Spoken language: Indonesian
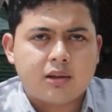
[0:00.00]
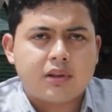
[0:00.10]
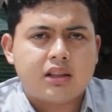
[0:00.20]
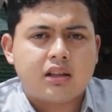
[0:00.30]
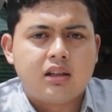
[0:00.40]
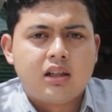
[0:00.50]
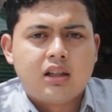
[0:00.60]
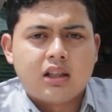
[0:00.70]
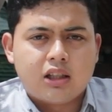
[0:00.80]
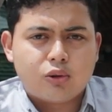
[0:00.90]
namanya
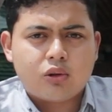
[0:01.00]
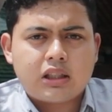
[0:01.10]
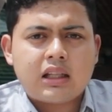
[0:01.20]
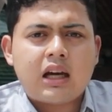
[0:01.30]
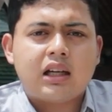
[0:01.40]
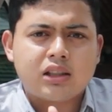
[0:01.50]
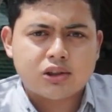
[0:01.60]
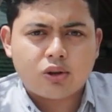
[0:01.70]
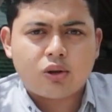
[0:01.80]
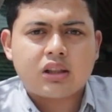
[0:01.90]
itu kita ada
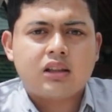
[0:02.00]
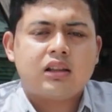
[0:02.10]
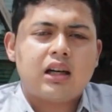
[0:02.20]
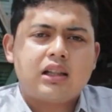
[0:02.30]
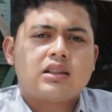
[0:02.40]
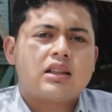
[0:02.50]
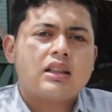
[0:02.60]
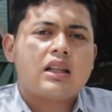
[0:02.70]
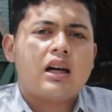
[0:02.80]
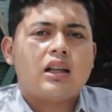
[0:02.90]
histori, ada
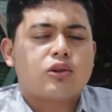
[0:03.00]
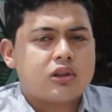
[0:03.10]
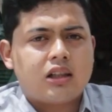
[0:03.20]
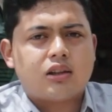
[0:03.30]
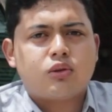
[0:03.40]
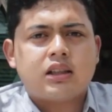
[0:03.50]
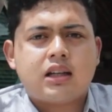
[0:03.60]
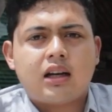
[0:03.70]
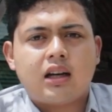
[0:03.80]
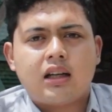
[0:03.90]
cerita, terus ada
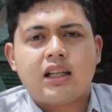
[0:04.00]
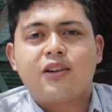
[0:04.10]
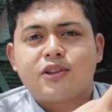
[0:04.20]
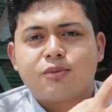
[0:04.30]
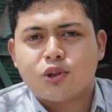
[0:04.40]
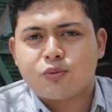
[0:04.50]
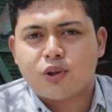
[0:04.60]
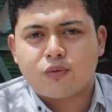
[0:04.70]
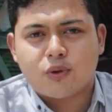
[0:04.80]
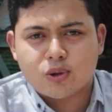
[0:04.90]
suasana dan
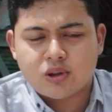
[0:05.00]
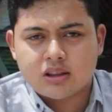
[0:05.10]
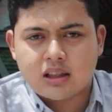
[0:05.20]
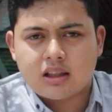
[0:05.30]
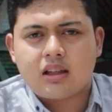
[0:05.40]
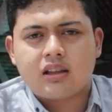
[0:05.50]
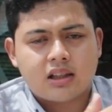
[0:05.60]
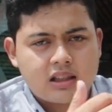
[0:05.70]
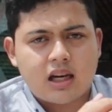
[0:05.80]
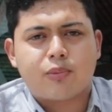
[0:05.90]
spot-spot foto di sana
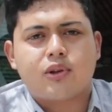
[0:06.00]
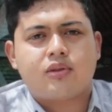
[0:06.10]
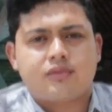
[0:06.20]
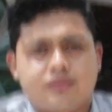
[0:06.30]
kita upload.